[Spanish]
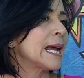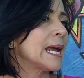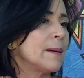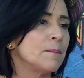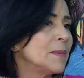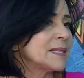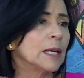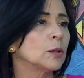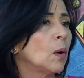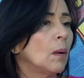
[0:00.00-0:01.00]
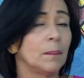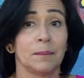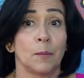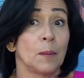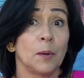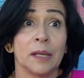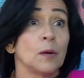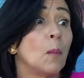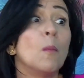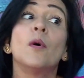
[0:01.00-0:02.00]
que me siento, vuelvo
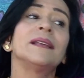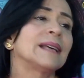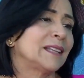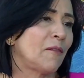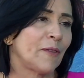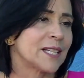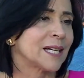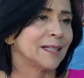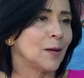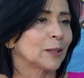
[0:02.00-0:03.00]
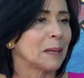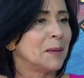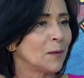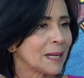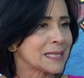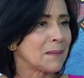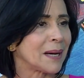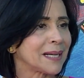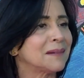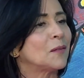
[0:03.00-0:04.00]
digo, muy satisfecha. Digo, termino la
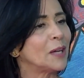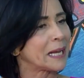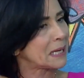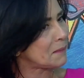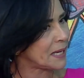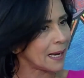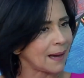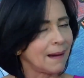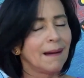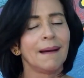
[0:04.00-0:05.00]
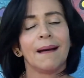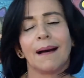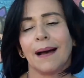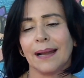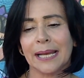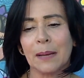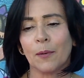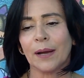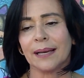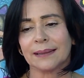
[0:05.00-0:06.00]
semana, hoy le escribía al
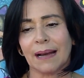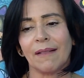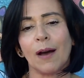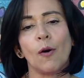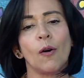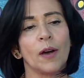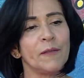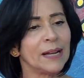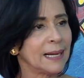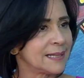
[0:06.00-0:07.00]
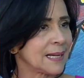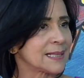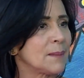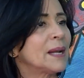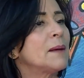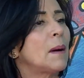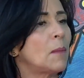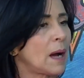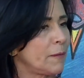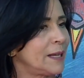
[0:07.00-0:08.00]
equipo de trabajo. Hoy finaliza la semana y
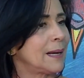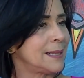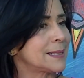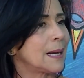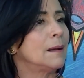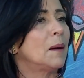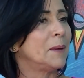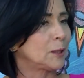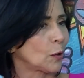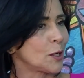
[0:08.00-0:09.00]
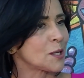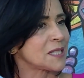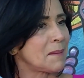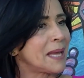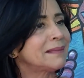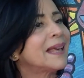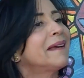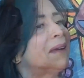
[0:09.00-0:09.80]
vamos a finalizarla victoriosamente.